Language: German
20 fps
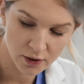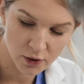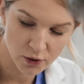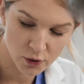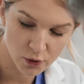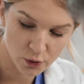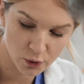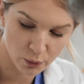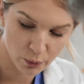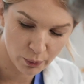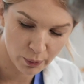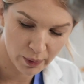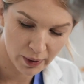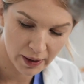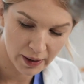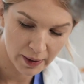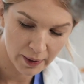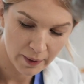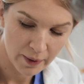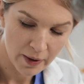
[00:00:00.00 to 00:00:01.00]
lohnt sich ein
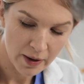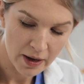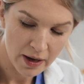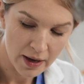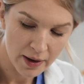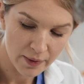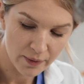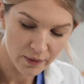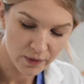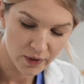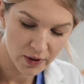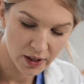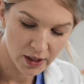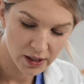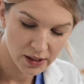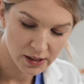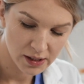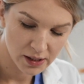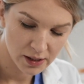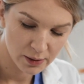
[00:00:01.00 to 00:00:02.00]
kurzer Blick auf
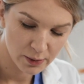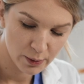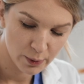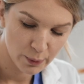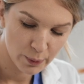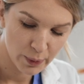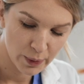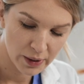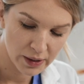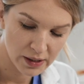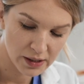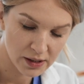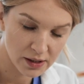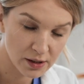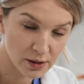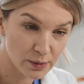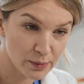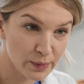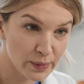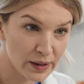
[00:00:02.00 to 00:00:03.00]
die Anatomie der
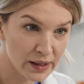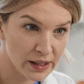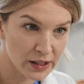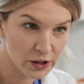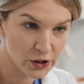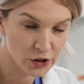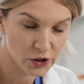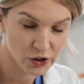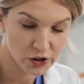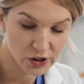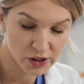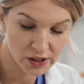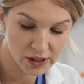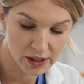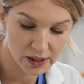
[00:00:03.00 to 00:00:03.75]
Wirbelsäule.